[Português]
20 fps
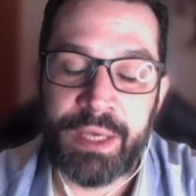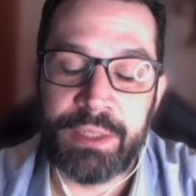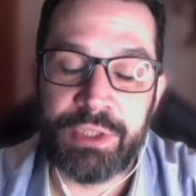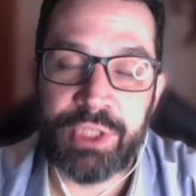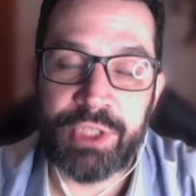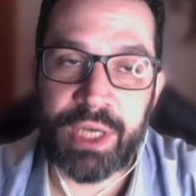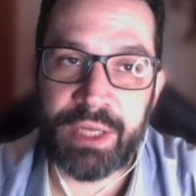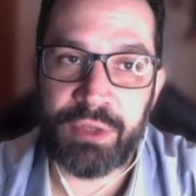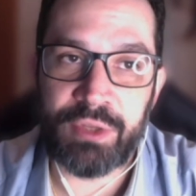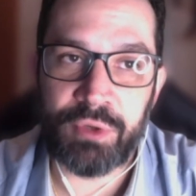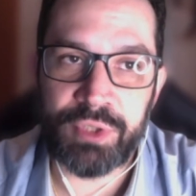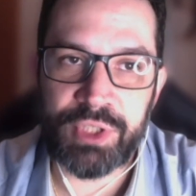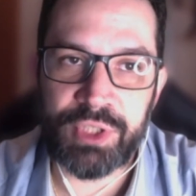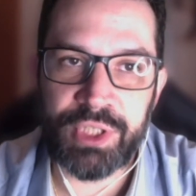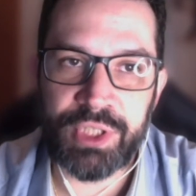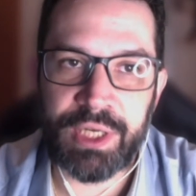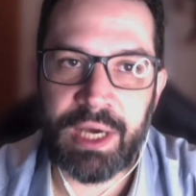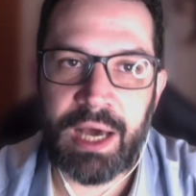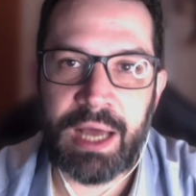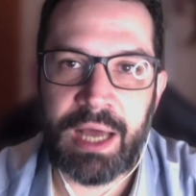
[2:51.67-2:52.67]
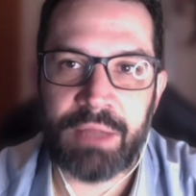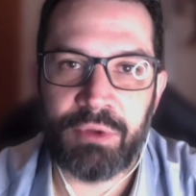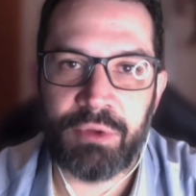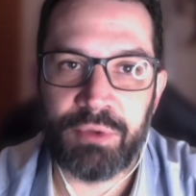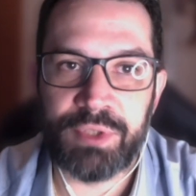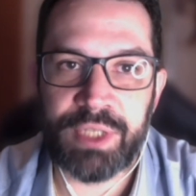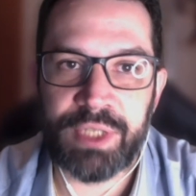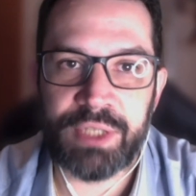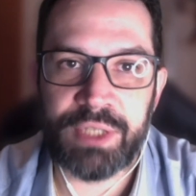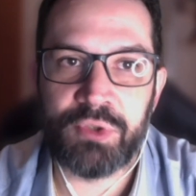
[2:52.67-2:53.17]
Diagnosticado
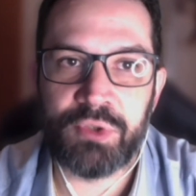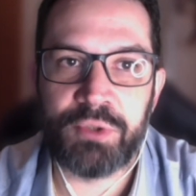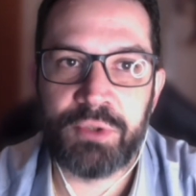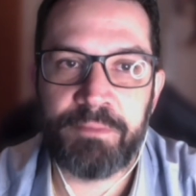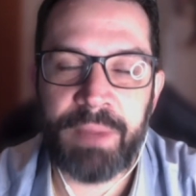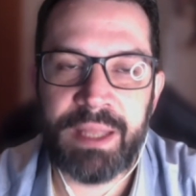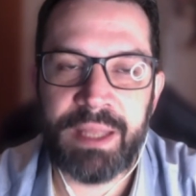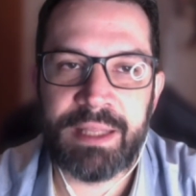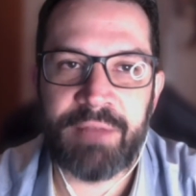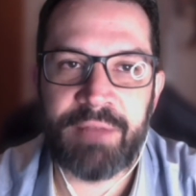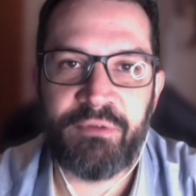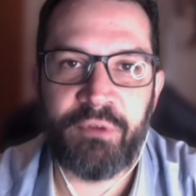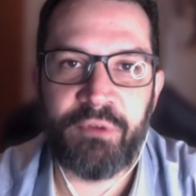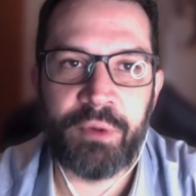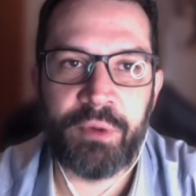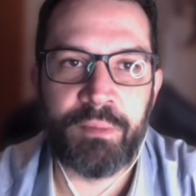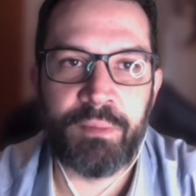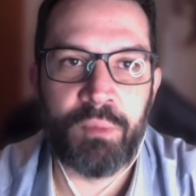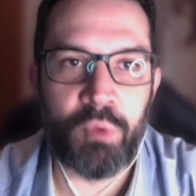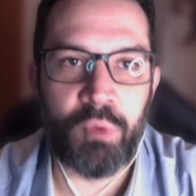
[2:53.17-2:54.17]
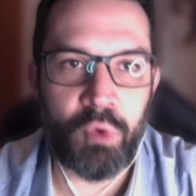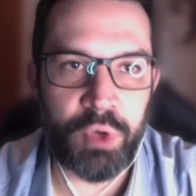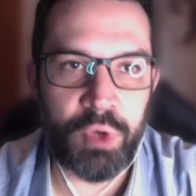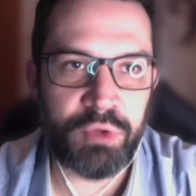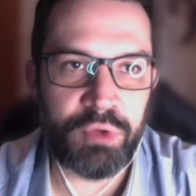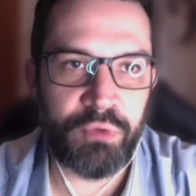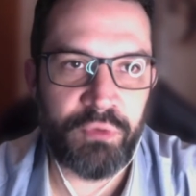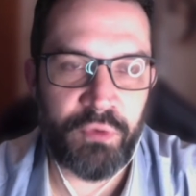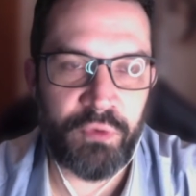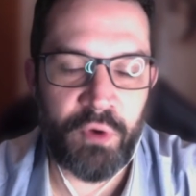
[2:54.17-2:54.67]
ou se a suspeita for
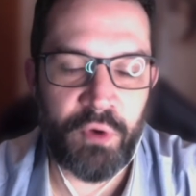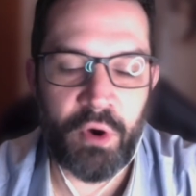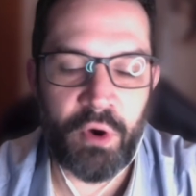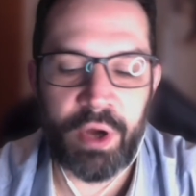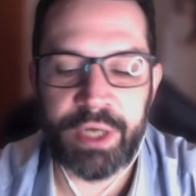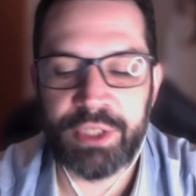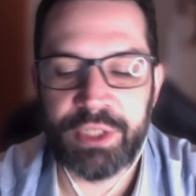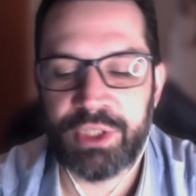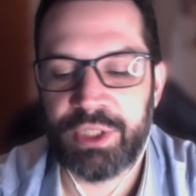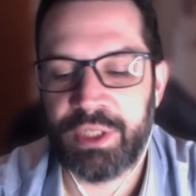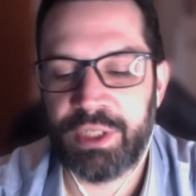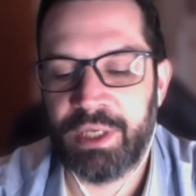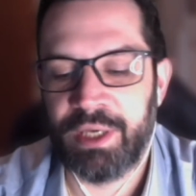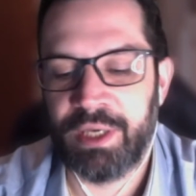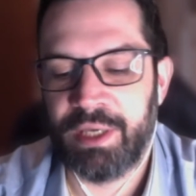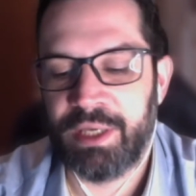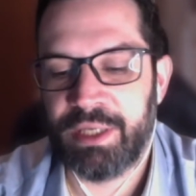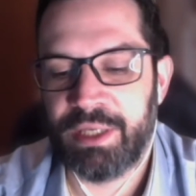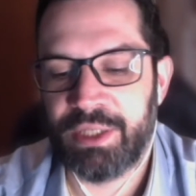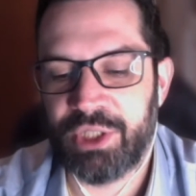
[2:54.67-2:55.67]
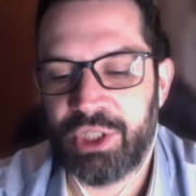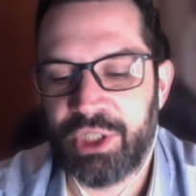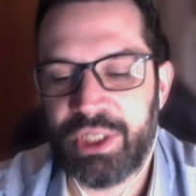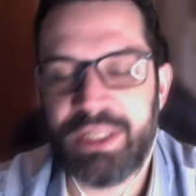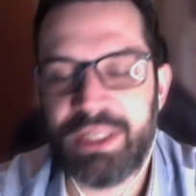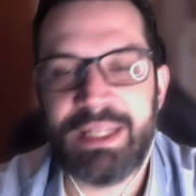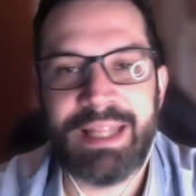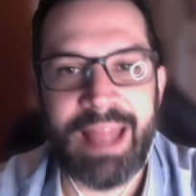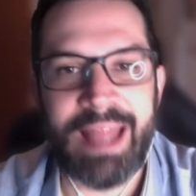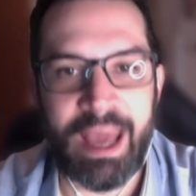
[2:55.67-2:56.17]
muito forte de
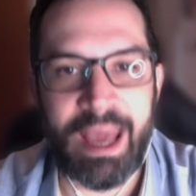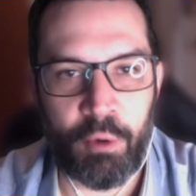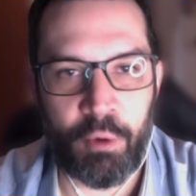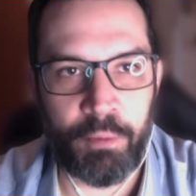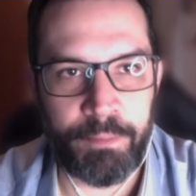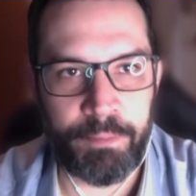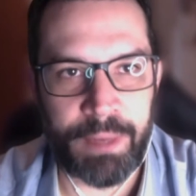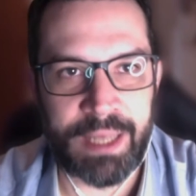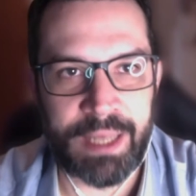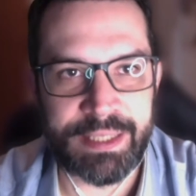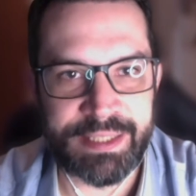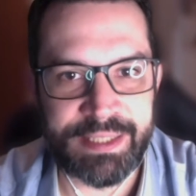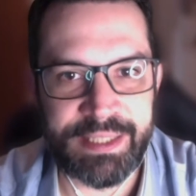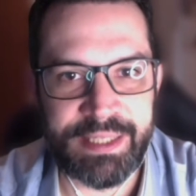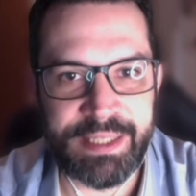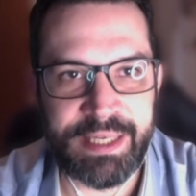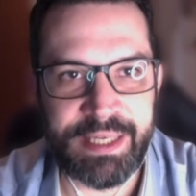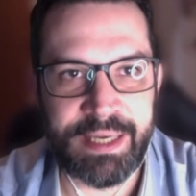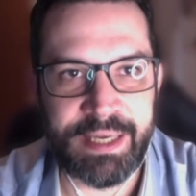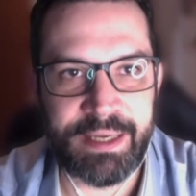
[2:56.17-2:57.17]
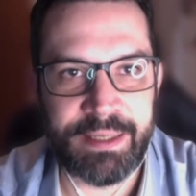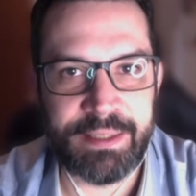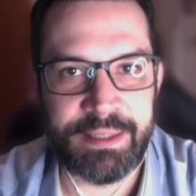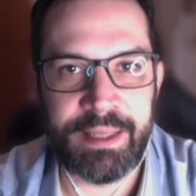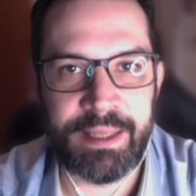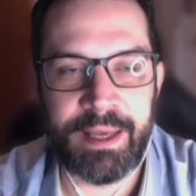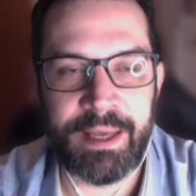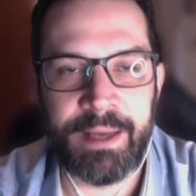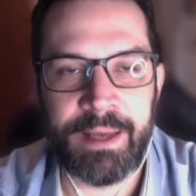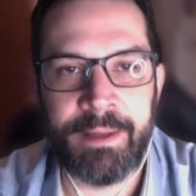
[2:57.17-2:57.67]
neoplasia,
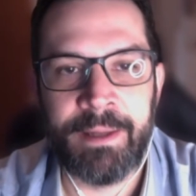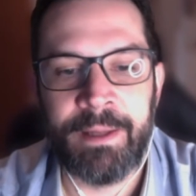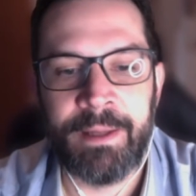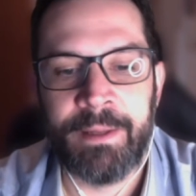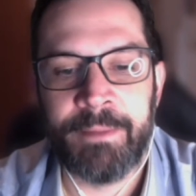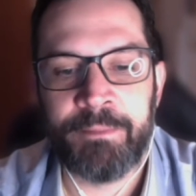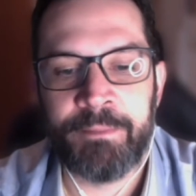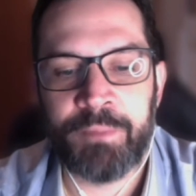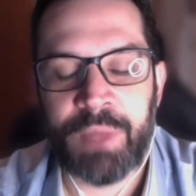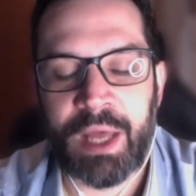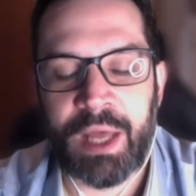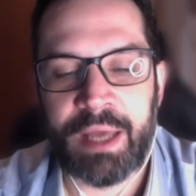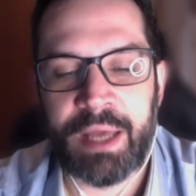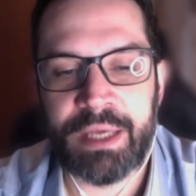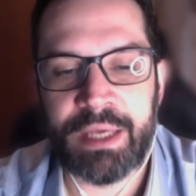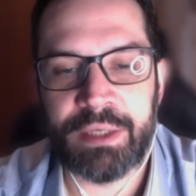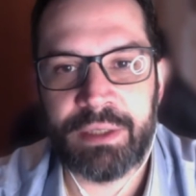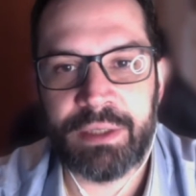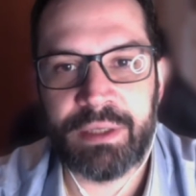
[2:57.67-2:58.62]
tá? Que é o é câncer?